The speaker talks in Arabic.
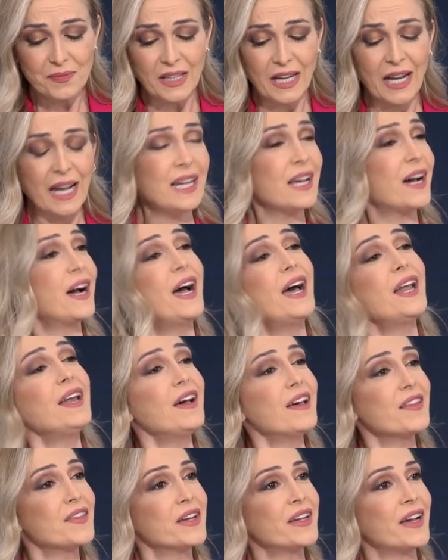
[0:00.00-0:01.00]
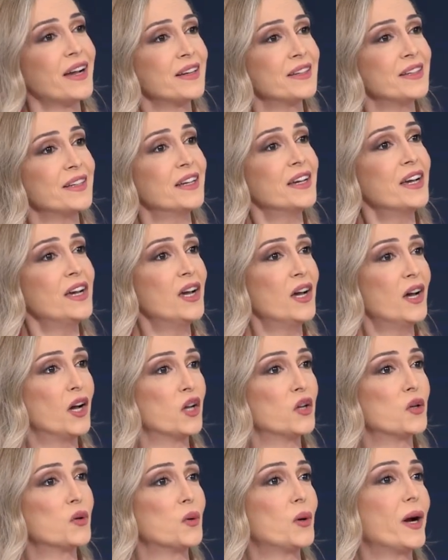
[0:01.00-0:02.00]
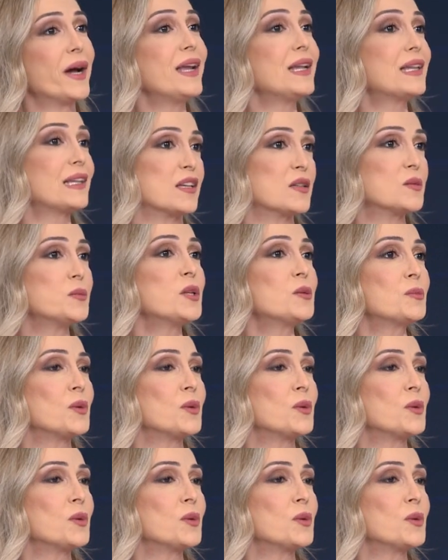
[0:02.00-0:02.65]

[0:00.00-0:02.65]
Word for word: هلا هل هذا يعني انه هاي ال 300